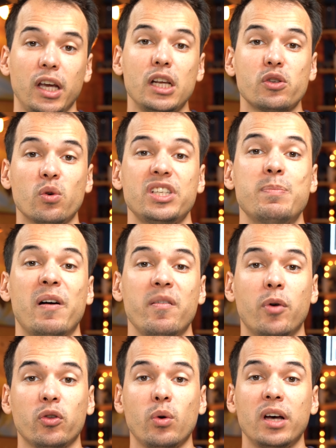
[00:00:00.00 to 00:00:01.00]
Ils seront aussi parfaits
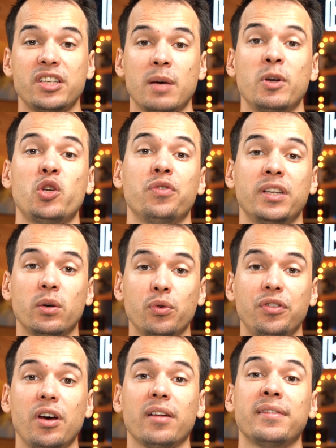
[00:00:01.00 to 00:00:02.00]
pour toi si jamais tu veux des
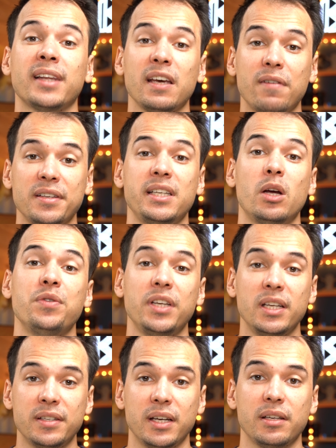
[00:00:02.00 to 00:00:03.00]
écouteurs très faciles à
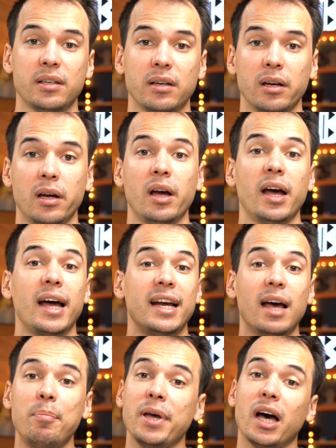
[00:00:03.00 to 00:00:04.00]
utiliser.
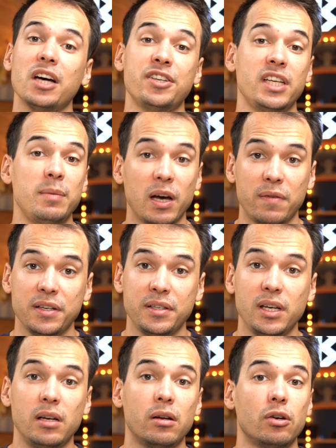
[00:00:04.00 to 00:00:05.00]
L'appairage est hyper
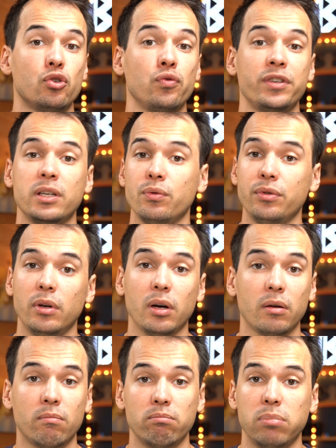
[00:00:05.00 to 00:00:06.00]
facile, joue les
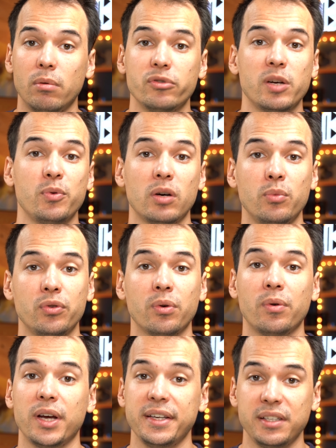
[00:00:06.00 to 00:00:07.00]
écouteurs j'appuie sur un
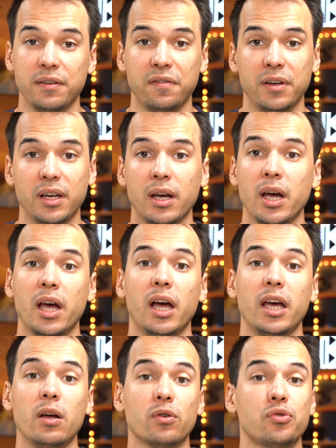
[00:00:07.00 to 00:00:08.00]
bouton et c'est fait.
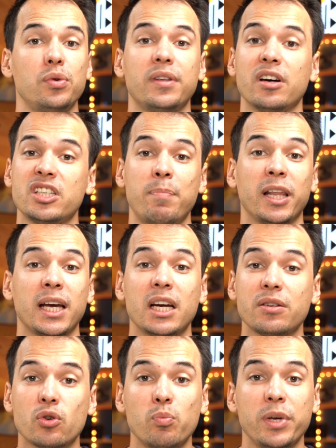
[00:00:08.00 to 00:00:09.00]
Et ensuite, hein, j'ai pas de
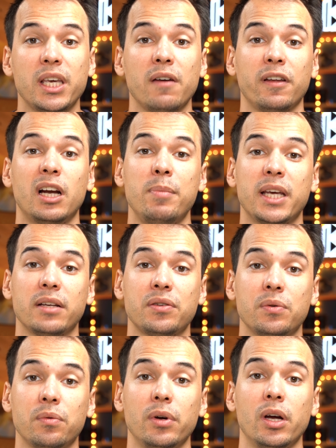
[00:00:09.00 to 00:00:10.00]
réglages compliqués à faire dans
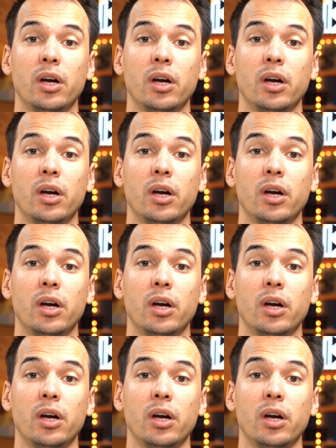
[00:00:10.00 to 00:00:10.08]
l'application,